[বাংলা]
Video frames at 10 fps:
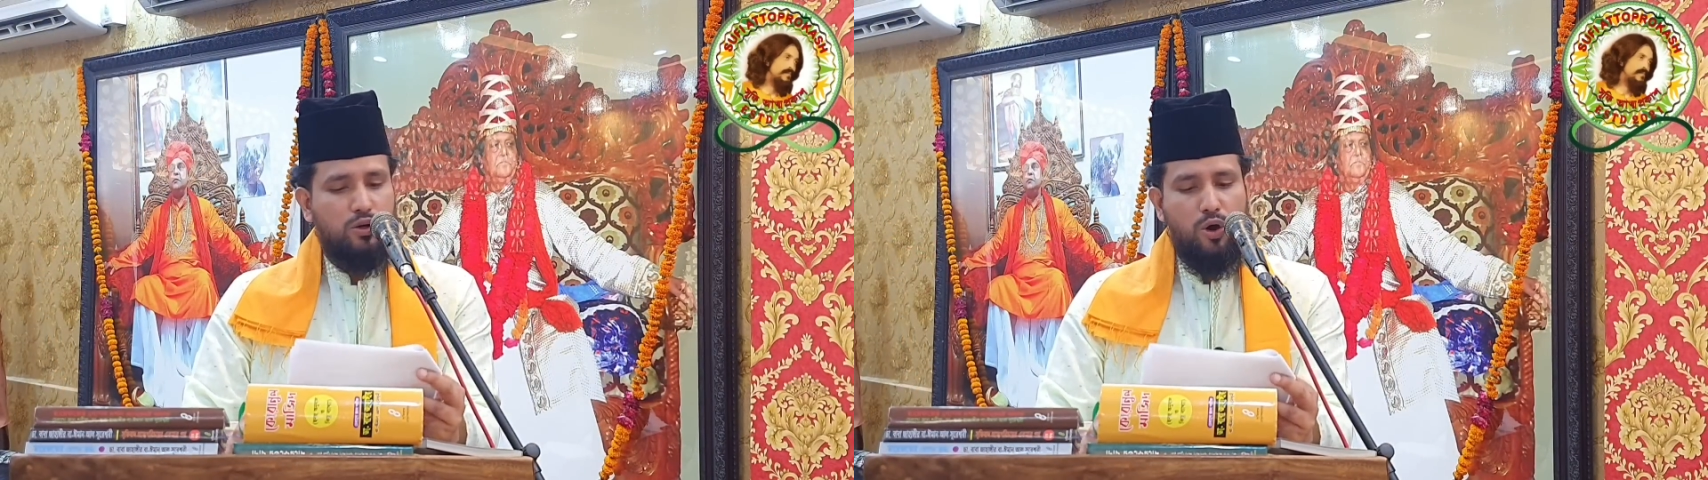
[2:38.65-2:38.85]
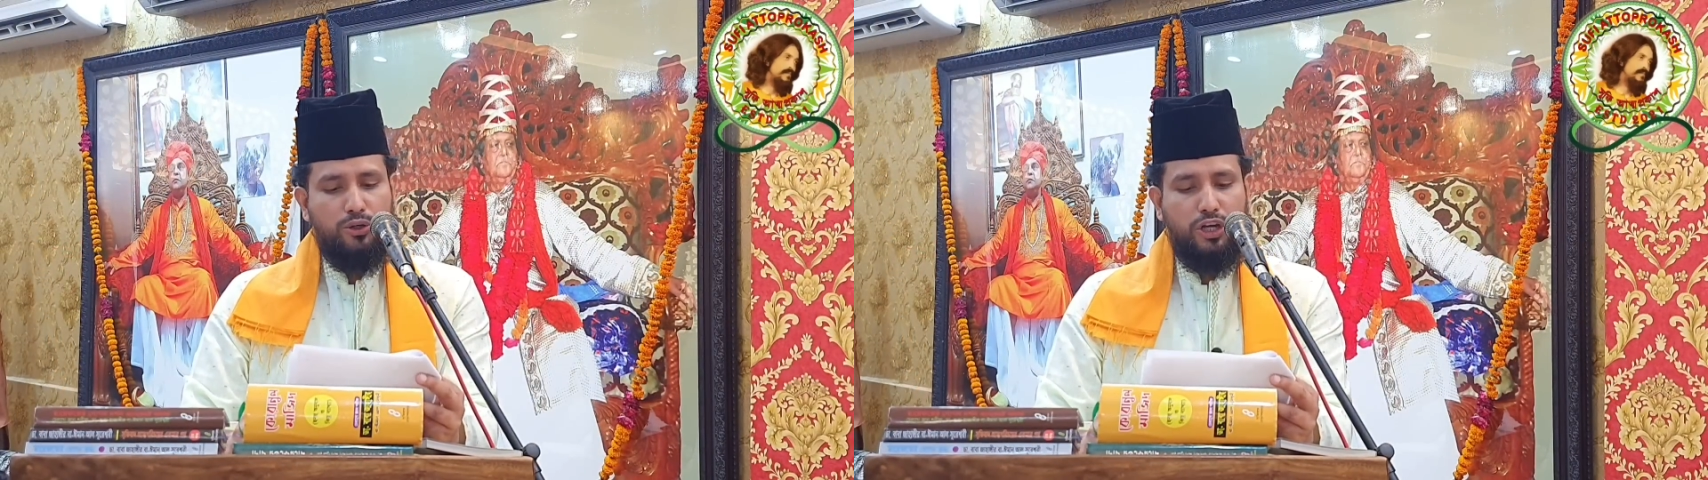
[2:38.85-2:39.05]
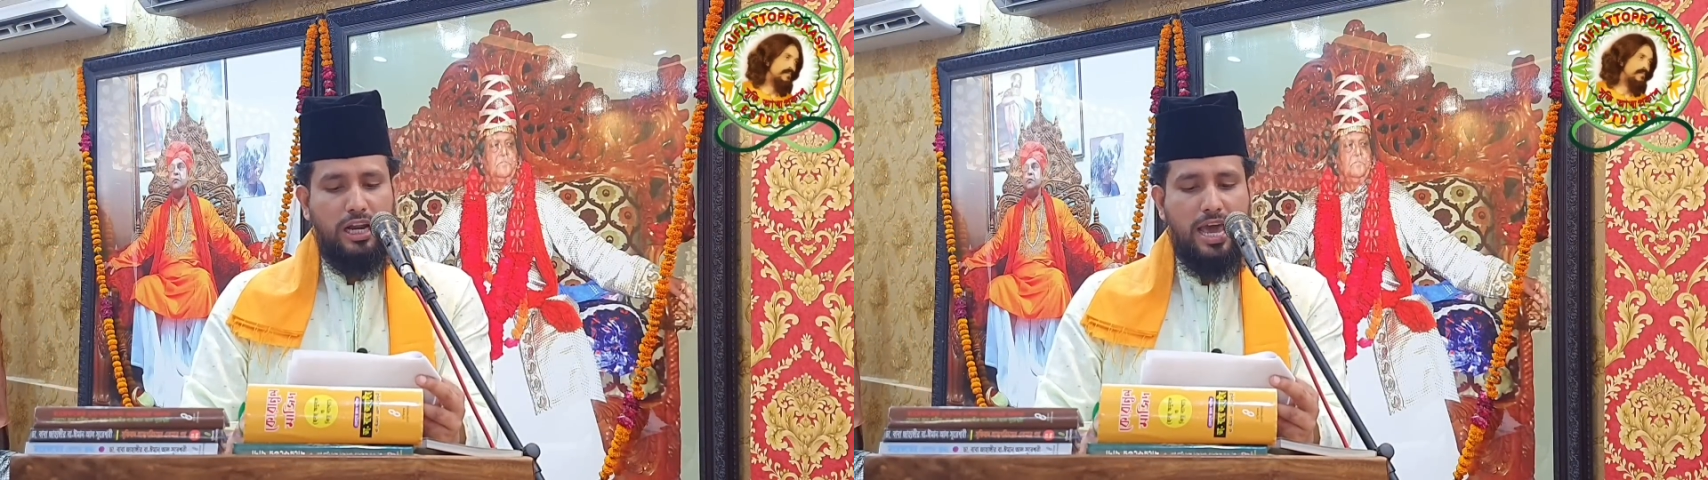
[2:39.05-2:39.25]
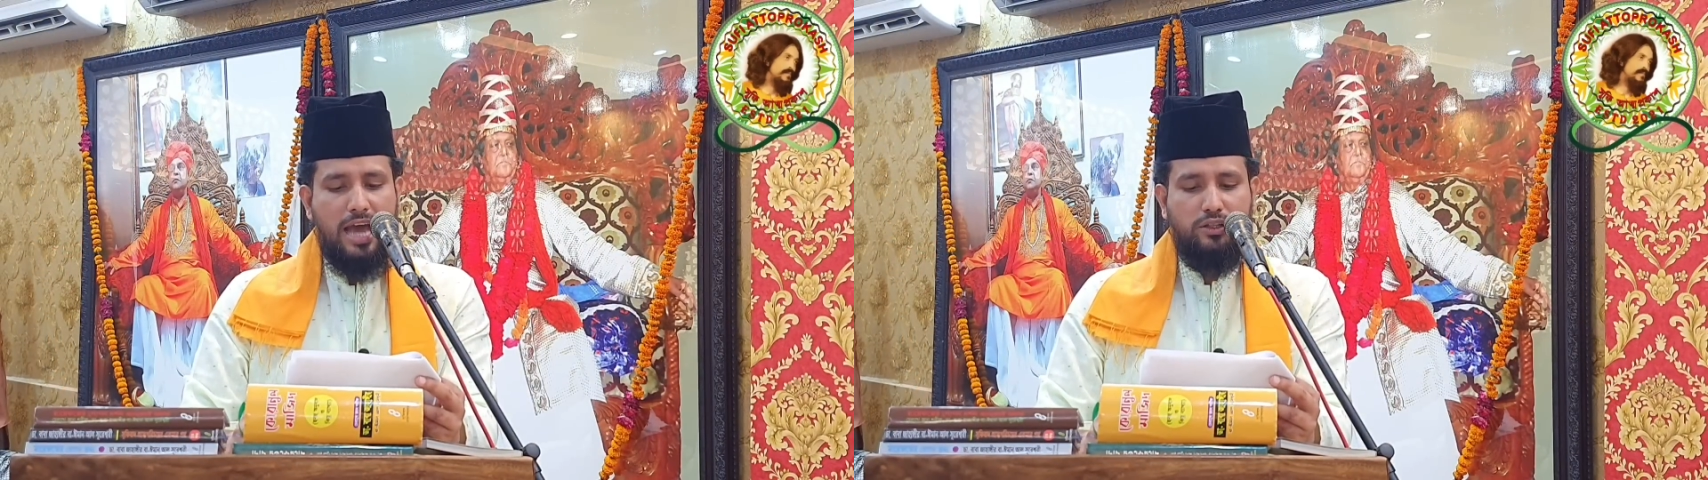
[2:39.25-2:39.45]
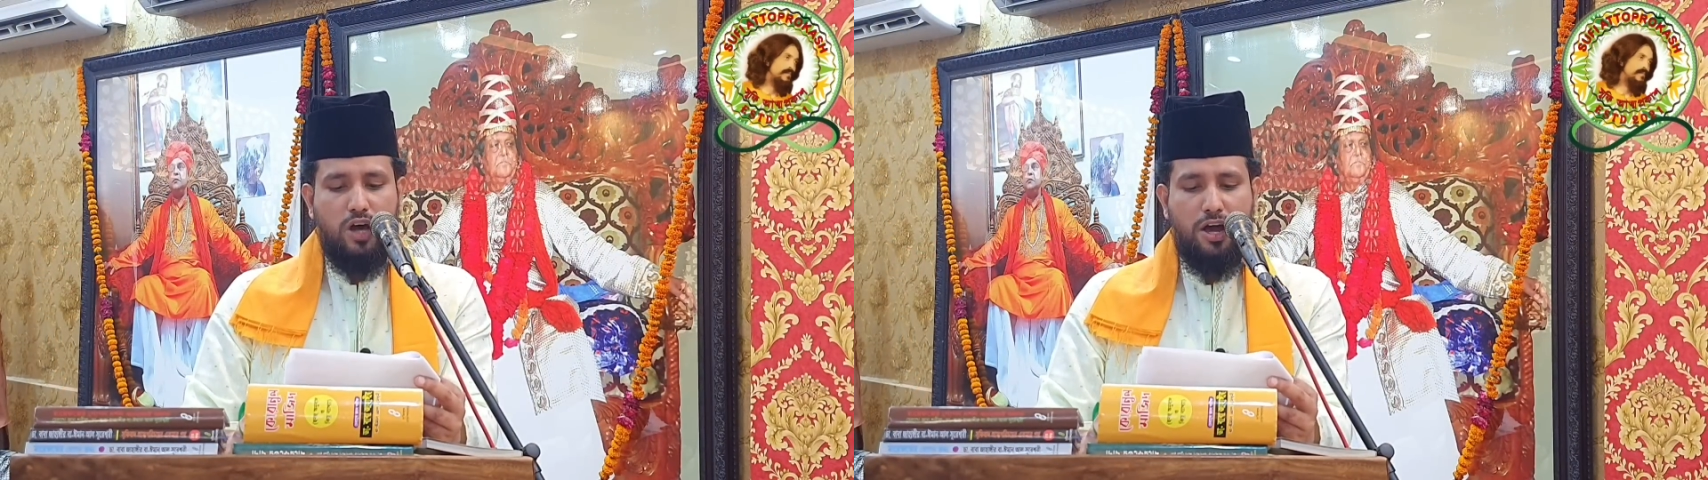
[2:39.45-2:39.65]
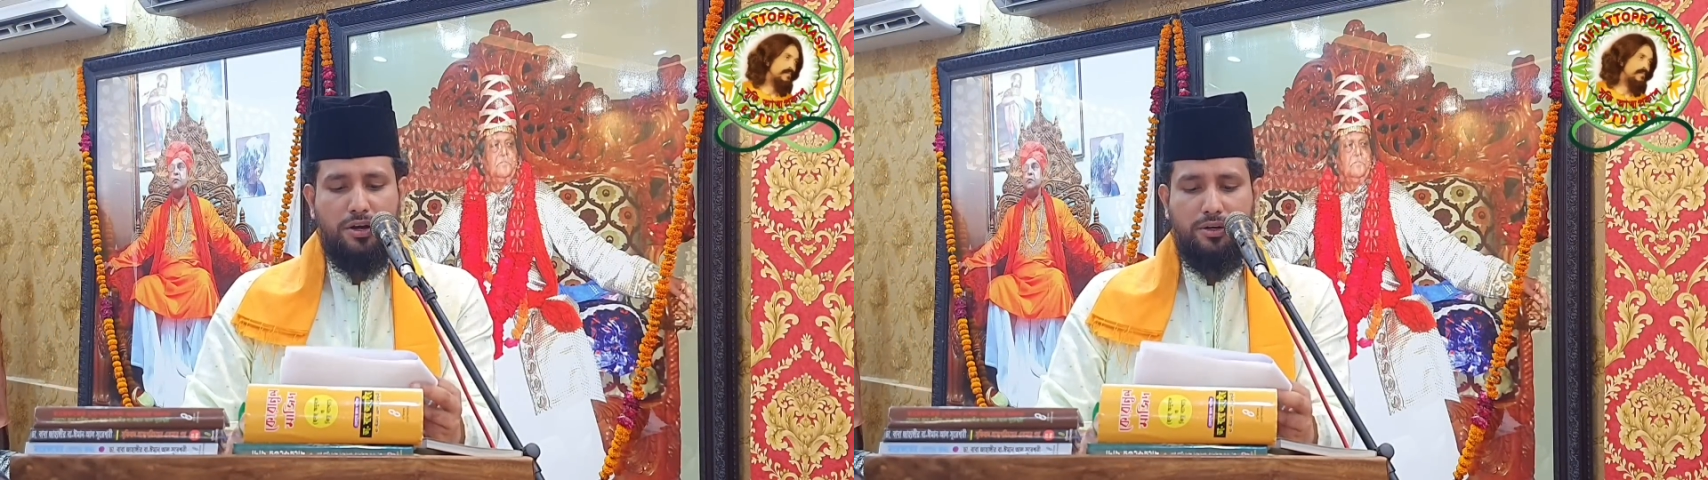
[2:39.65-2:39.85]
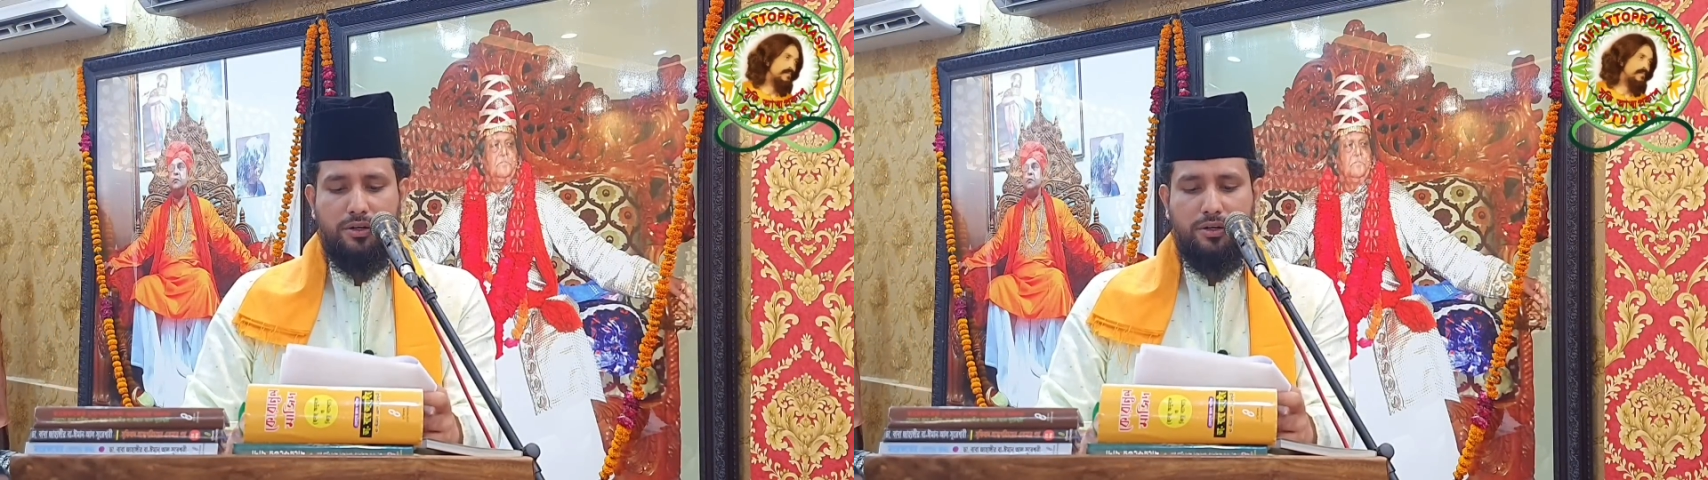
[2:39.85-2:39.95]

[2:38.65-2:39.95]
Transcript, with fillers: কৌশলে একজন